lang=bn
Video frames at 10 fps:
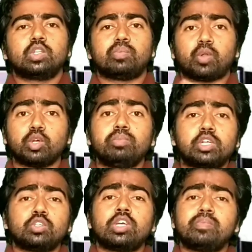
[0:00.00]
তো প্রথম
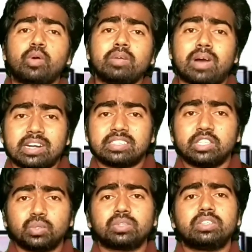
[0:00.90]
বিশ্বযুদ্ধের পরে
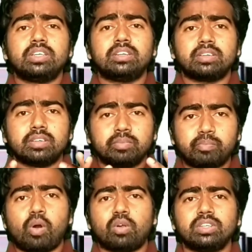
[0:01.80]
ভার্সাই চুক্তির
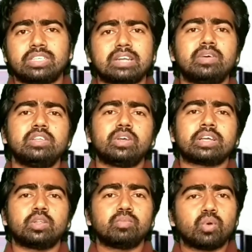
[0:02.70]
পর জার্মানি যা
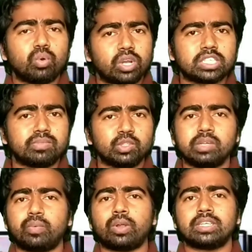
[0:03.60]
একদম কোণঠাসার
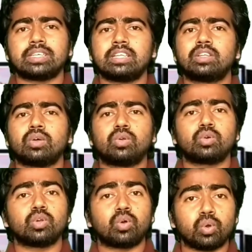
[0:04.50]
মধ্যে পড়ে যায় তাদের তখন
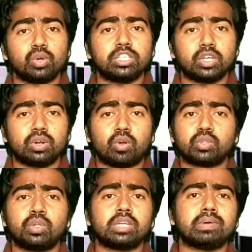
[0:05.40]
কোনো কলোনি ছিল না
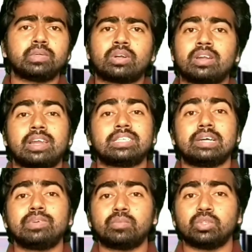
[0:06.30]
অর্থনৈতিকভাবে তারা নানা
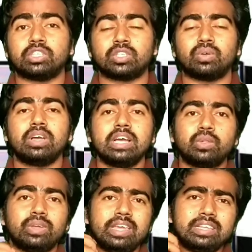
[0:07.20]
চাপের মধ্যে ছিল
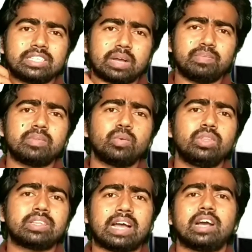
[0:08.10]
তো এই চাপের
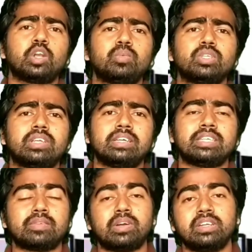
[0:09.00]
মধ্যে থাকার অবস্থায়
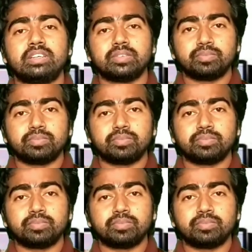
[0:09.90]
জার্মানির